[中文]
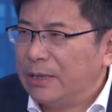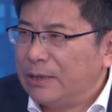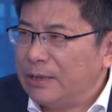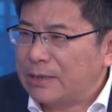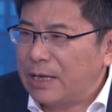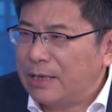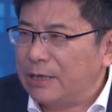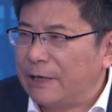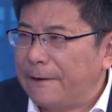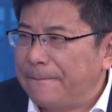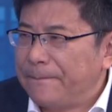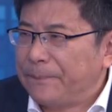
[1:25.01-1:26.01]
第三个
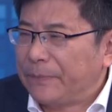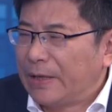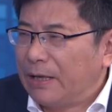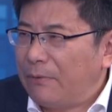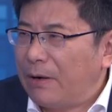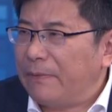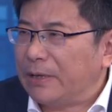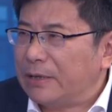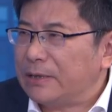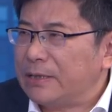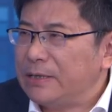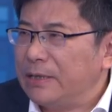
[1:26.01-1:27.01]
呢，往往
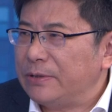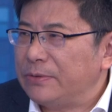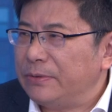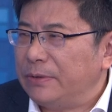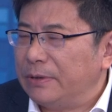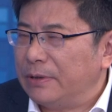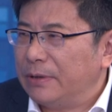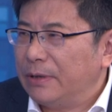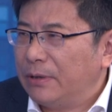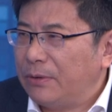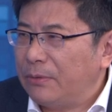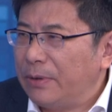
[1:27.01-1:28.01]
它是借助于
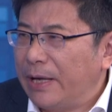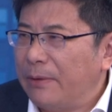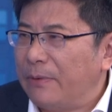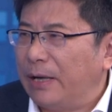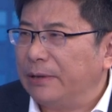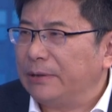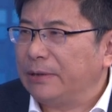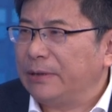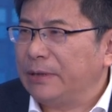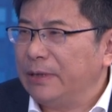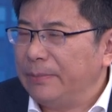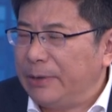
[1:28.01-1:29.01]
互联网，
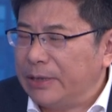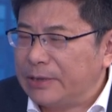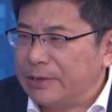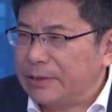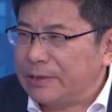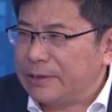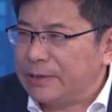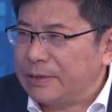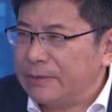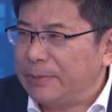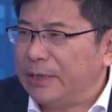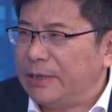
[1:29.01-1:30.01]
特别是
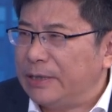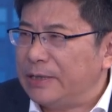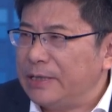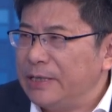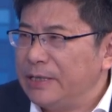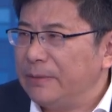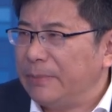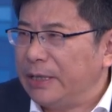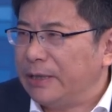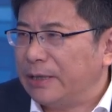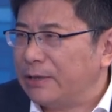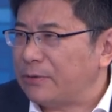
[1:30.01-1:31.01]
自媒体、新兴媒
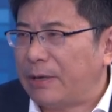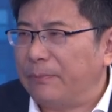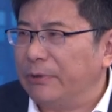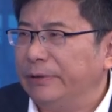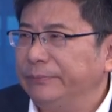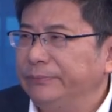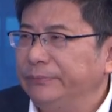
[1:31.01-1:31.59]
体的传播。